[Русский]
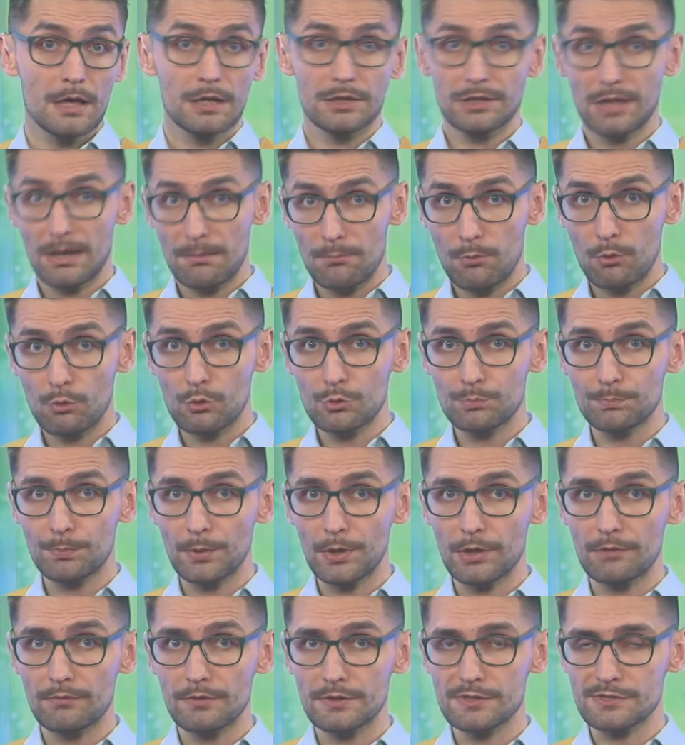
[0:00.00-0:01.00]
Там могут
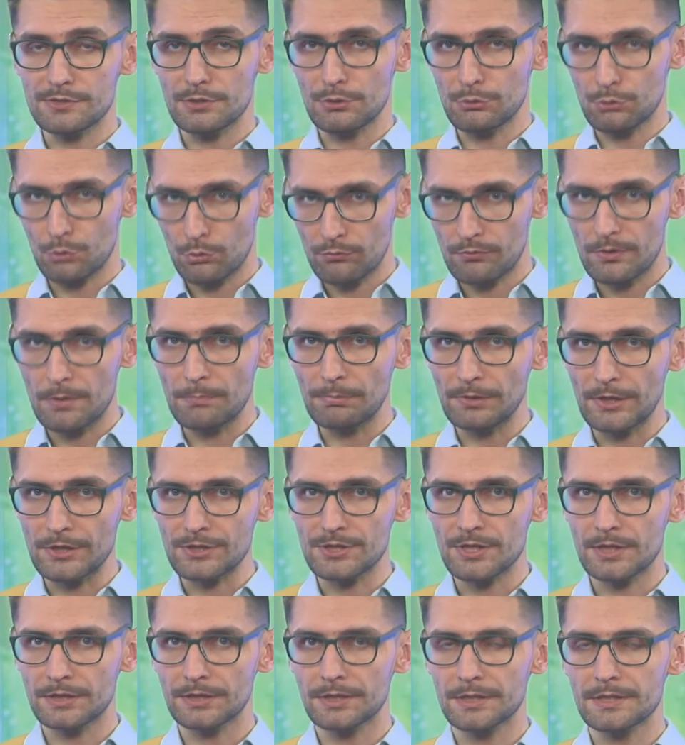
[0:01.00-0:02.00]
появиться новые
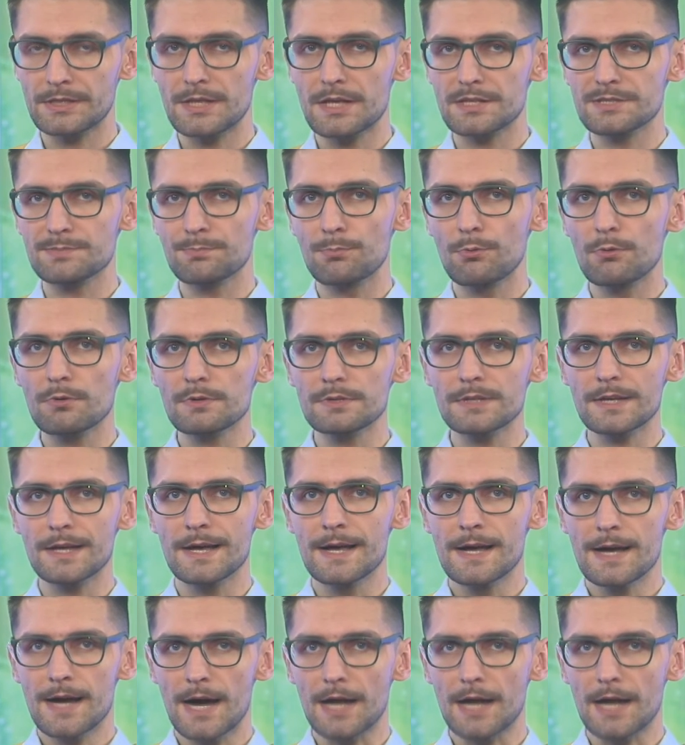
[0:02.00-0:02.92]
площадки для спорта,